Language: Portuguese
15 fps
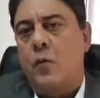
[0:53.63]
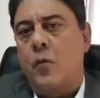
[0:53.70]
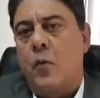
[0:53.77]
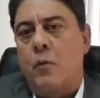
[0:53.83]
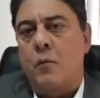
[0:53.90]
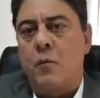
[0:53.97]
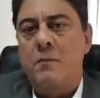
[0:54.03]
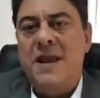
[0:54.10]

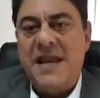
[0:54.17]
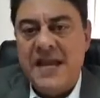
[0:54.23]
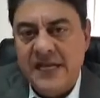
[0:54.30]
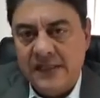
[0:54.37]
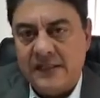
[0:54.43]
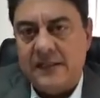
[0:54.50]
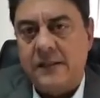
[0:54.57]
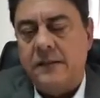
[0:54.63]
como
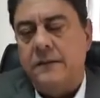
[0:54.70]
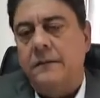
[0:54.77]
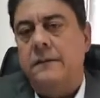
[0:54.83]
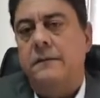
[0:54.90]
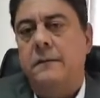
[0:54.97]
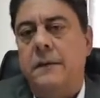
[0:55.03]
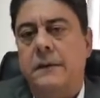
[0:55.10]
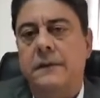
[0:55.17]
milícia,
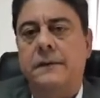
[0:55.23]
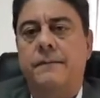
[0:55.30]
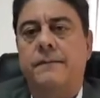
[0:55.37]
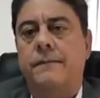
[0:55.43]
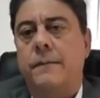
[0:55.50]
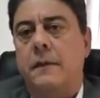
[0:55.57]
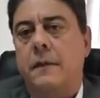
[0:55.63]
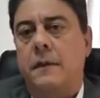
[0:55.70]
né,
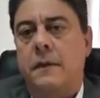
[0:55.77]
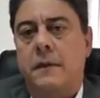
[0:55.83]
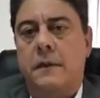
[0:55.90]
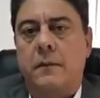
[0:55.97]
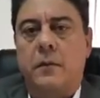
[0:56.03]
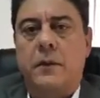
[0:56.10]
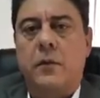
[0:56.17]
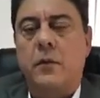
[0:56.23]

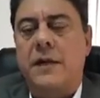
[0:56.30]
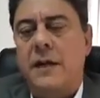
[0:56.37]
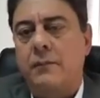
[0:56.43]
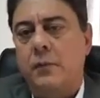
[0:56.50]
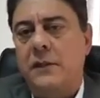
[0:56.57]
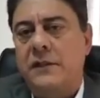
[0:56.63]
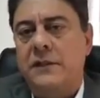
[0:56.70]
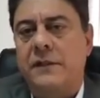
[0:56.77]
que o que a
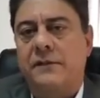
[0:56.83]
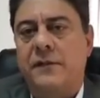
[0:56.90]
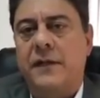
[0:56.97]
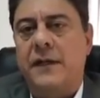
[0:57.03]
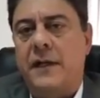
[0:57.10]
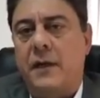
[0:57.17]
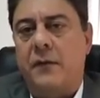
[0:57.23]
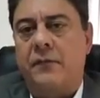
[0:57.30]
Polícia
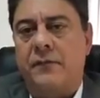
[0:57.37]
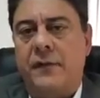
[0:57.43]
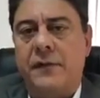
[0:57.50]
Federal